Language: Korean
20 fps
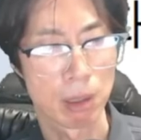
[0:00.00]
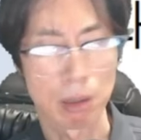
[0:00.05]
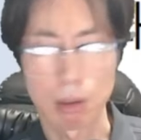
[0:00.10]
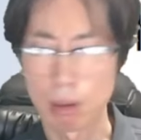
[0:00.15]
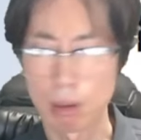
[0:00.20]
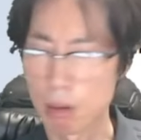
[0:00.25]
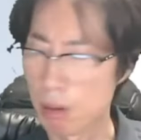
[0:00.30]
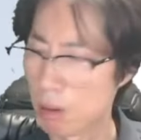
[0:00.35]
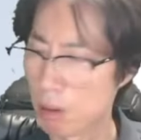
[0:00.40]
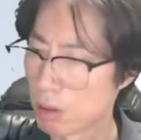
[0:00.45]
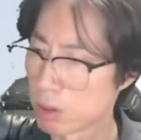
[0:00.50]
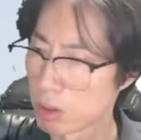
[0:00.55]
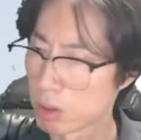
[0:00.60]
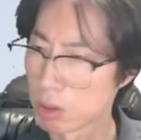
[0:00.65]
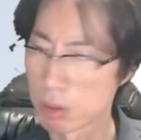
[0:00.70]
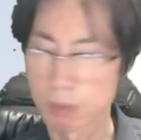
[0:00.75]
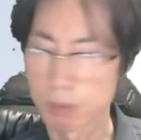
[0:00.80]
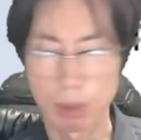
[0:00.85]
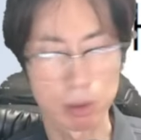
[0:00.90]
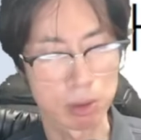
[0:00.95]
와, 아,
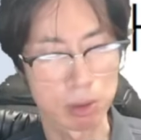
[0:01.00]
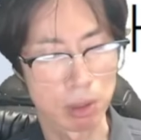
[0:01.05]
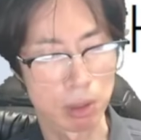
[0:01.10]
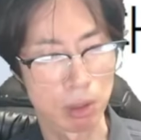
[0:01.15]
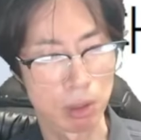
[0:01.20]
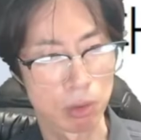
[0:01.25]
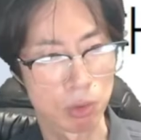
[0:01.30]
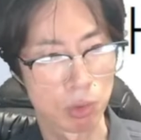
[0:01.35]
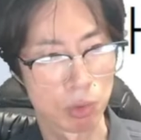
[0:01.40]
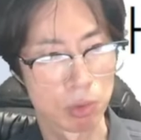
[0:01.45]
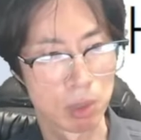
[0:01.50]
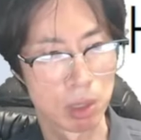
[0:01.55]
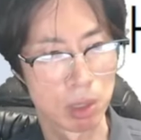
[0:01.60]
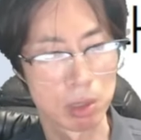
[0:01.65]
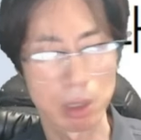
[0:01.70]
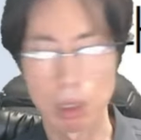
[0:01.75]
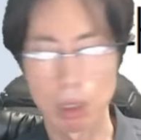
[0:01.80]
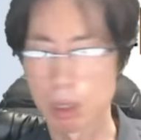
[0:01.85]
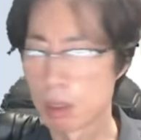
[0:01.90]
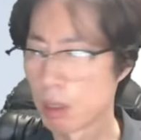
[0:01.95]
씨발, 새끼 존나
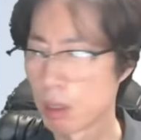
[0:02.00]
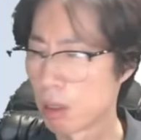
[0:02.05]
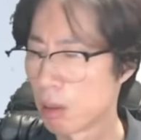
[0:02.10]
잘하네.